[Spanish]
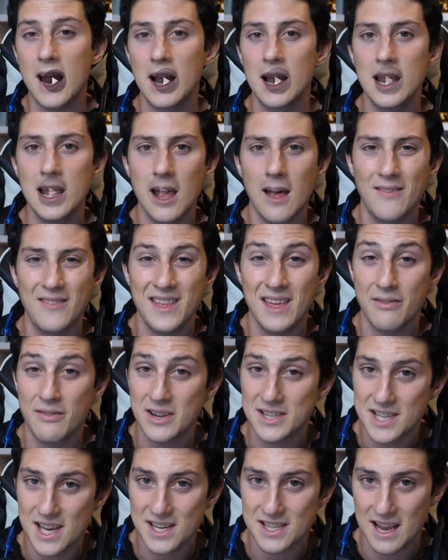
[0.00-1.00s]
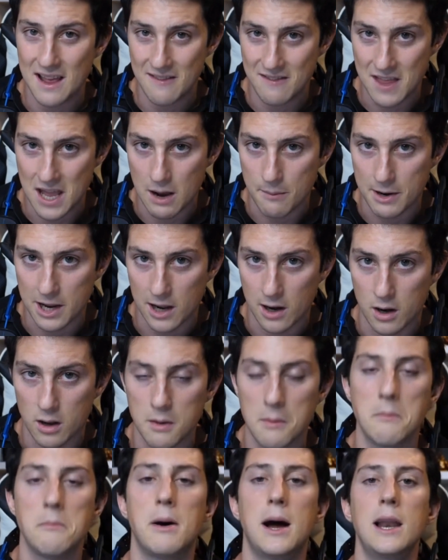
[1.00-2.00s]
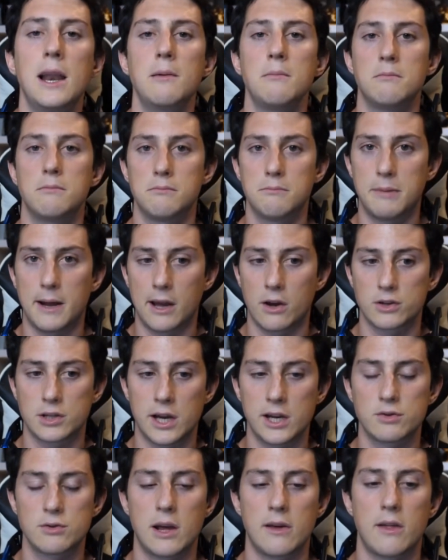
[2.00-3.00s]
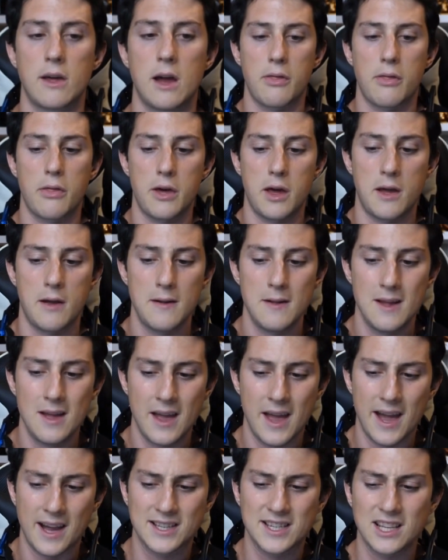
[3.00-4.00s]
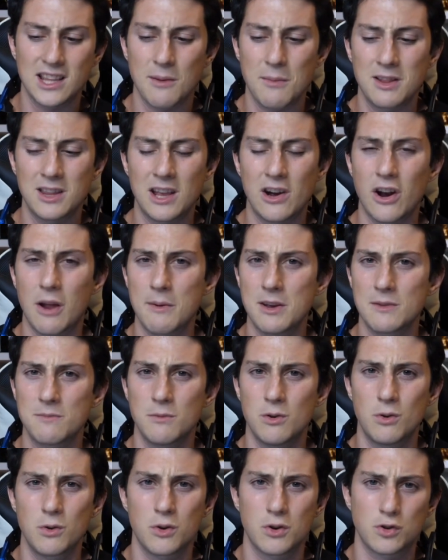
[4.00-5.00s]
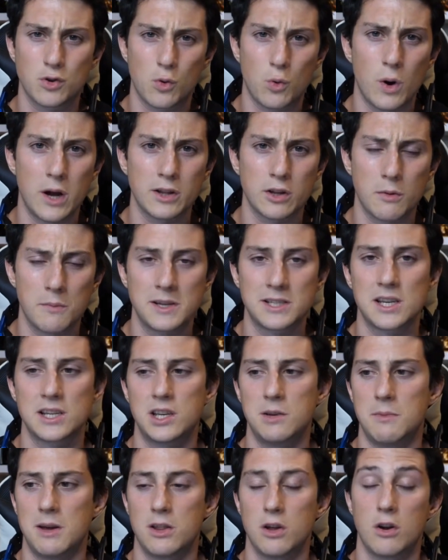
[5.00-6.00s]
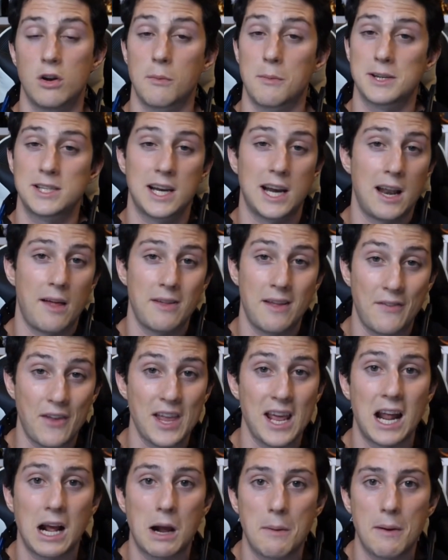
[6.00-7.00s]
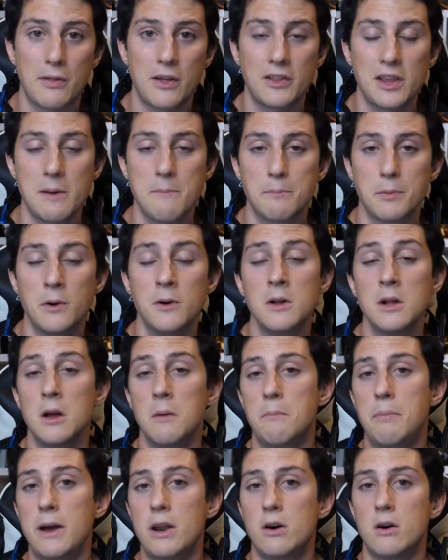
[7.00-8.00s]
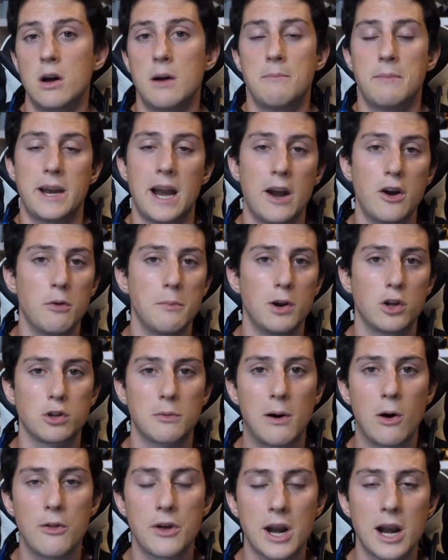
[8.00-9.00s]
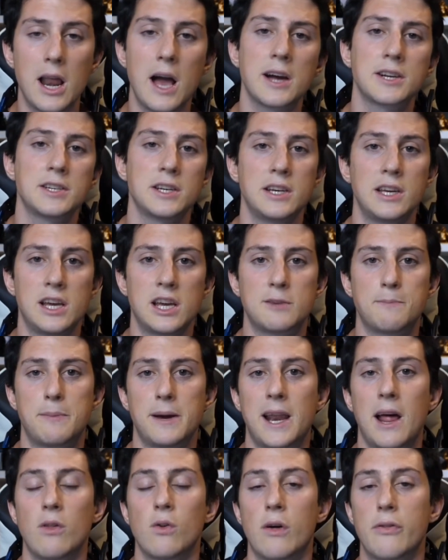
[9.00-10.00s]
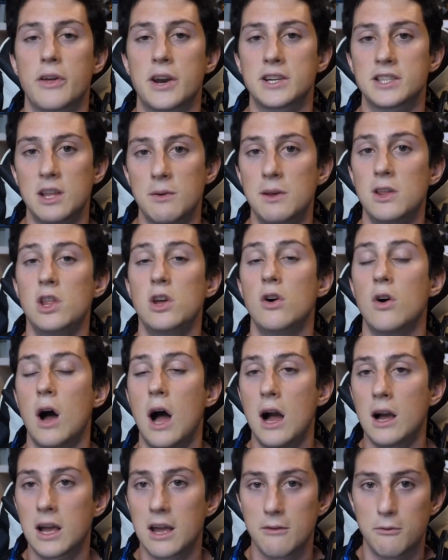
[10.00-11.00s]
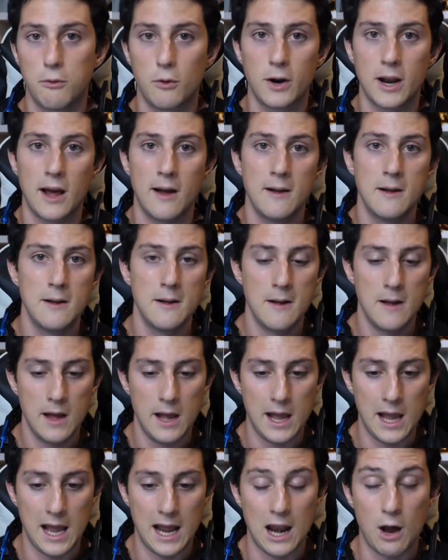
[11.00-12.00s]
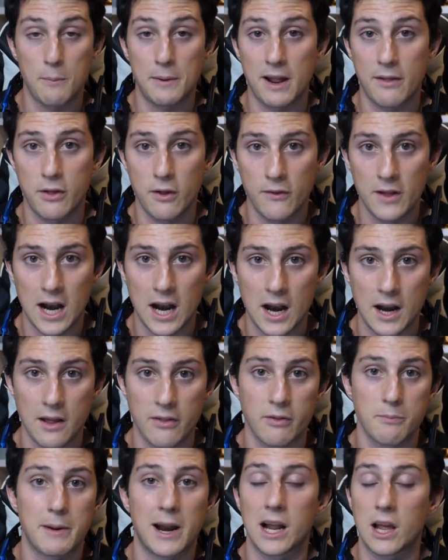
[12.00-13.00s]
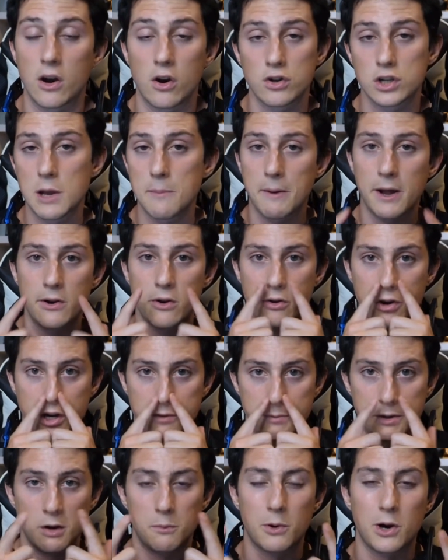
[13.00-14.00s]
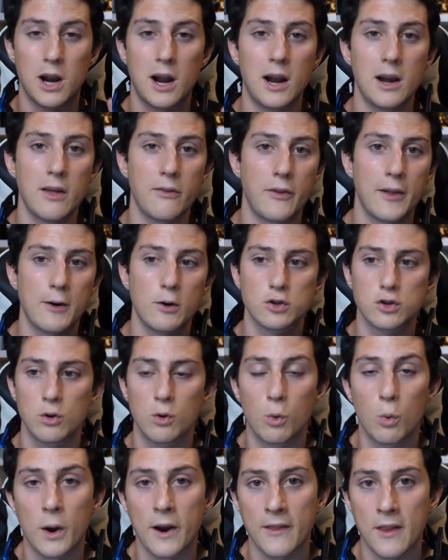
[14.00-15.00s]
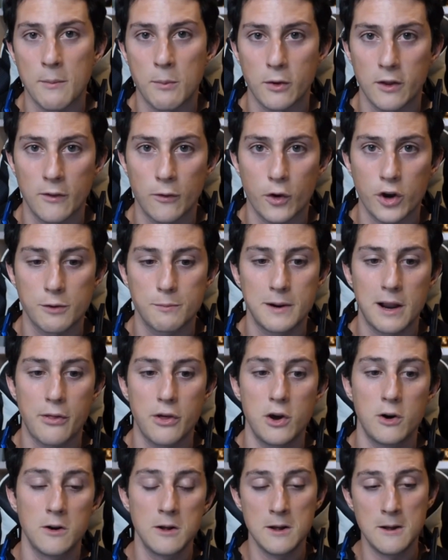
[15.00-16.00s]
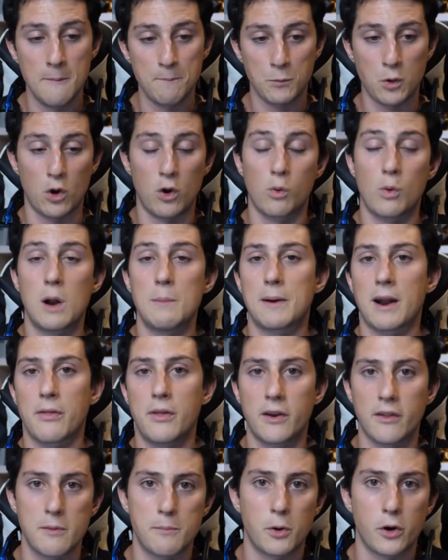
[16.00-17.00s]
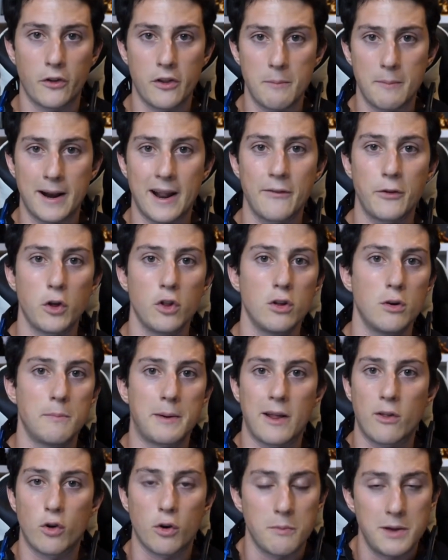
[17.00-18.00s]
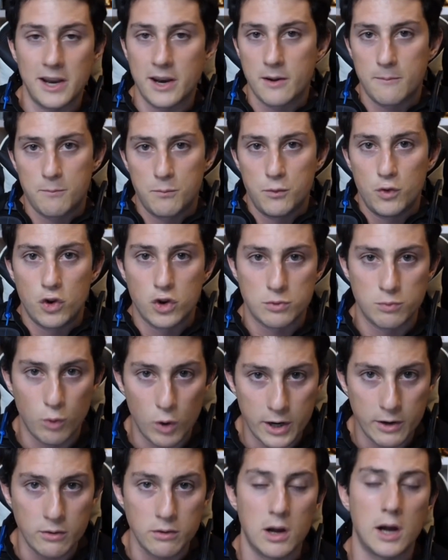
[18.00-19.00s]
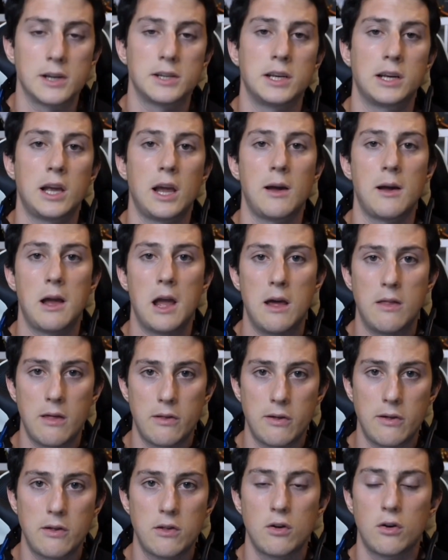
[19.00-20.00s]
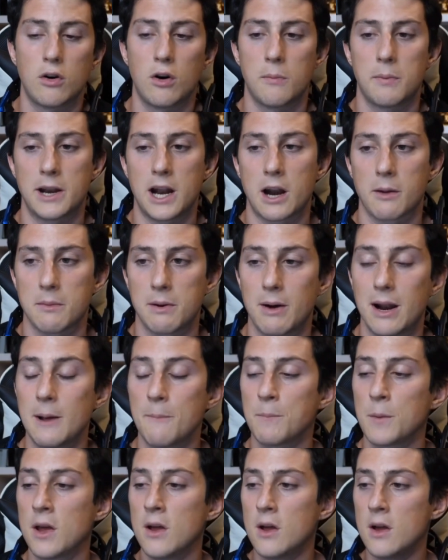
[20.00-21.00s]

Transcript: El día 16 de abril, ¿vale? Para que os hagáis una hace exactamente ahora mismo unos 4 meses y medio. Lo que pasa es que la dieta ya la acabé hace tiempo, pero en verano me lo he tomado de relax y he esperado hacer este vídeo a que fuera eh, la operación de la nariz. Para el que no lo sepa, no respiro por la nariz, tengo solo un 40% de respiración, con lo cual para hacer deporte y para todo, para dormir, no es bueno, así que he decidido operarme, ¿vale?